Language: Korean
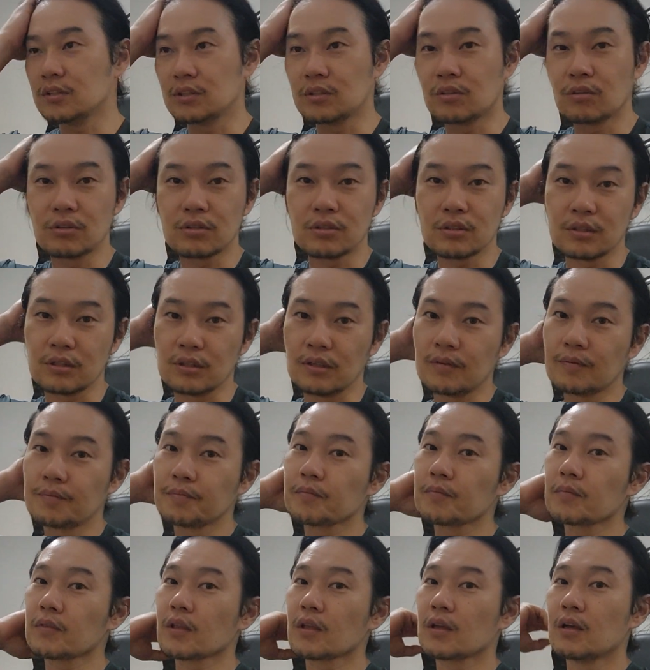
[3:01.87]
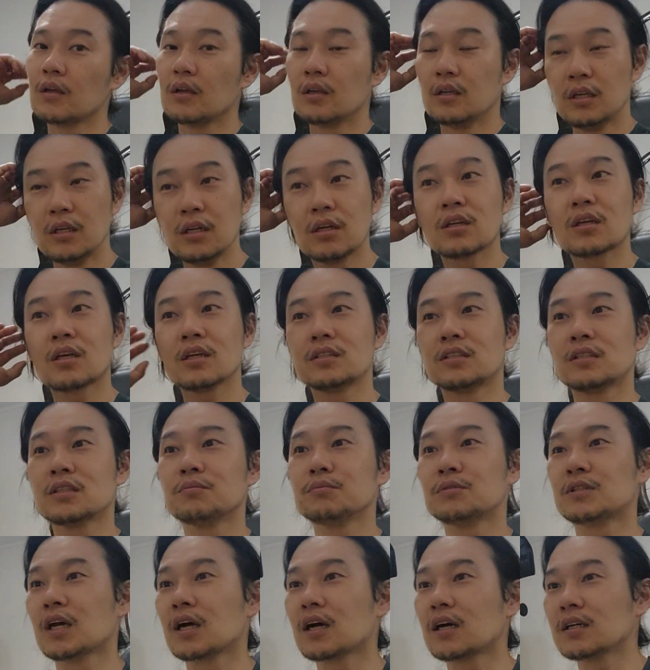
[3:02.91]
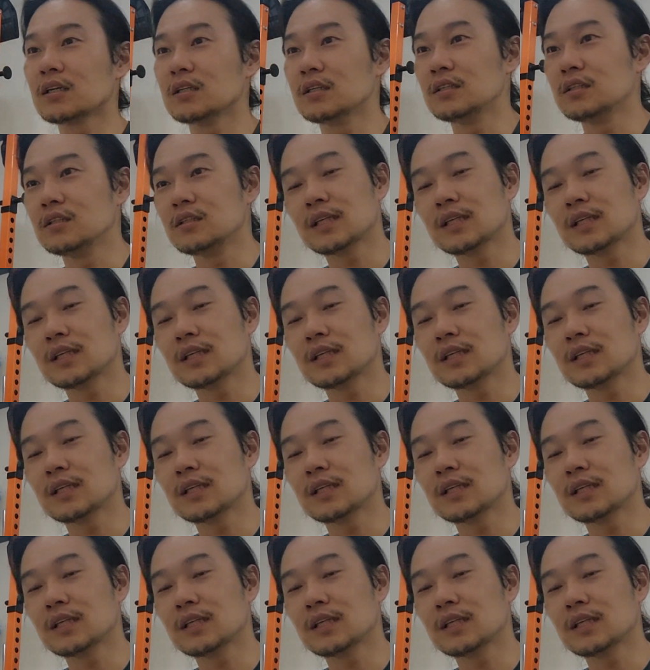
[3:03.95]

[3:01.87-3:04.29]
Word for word: 이거를 이렇게 지금 제가